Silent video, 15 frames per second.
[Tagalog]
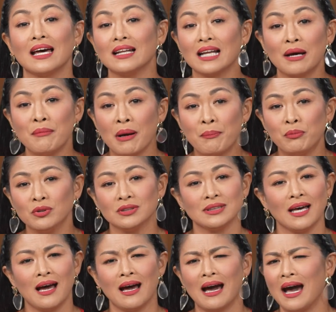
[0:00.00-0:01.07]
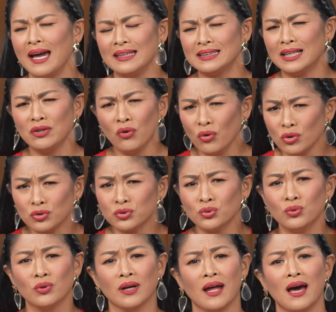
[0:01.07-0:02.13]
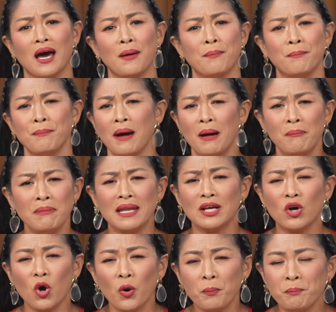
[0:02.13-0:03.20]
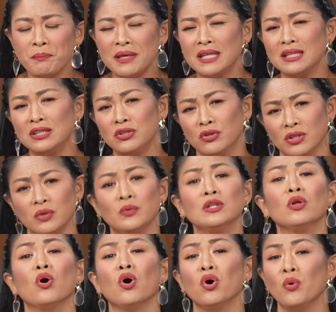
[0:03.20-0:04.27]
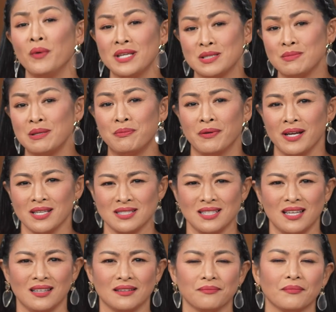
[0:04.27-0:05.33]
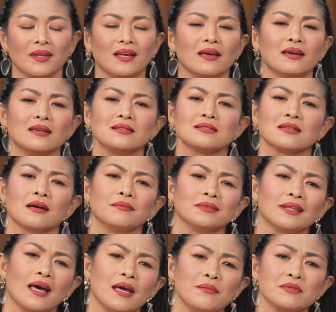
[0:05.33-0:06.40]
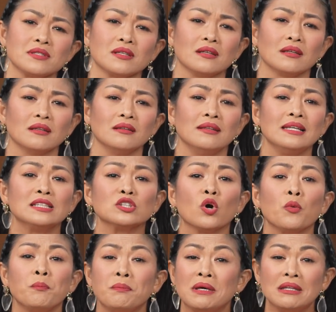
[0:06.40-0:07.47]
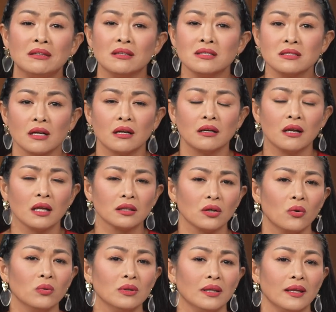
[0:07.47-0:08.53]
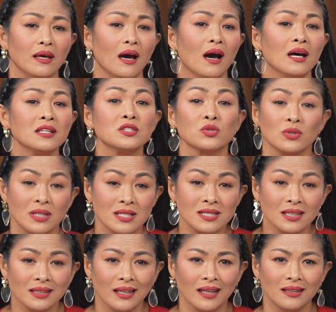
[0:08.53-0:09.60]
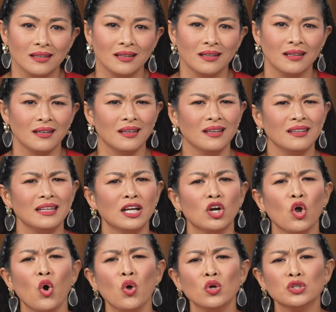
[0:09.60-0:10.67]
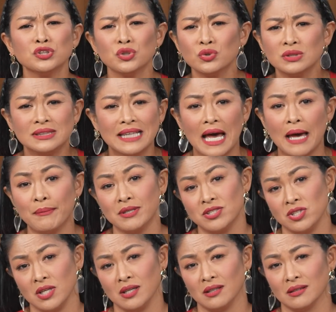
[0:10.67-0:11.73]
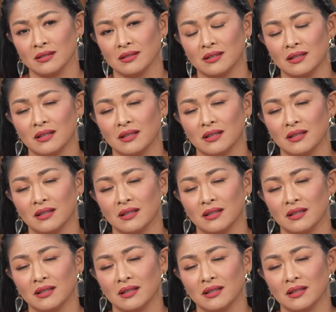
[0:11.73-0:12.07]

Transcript: saan ka magpunta, kahit anong kultura, public opinion will always be present. And sometimes, these opinions are not only unsolicited, they're also damaging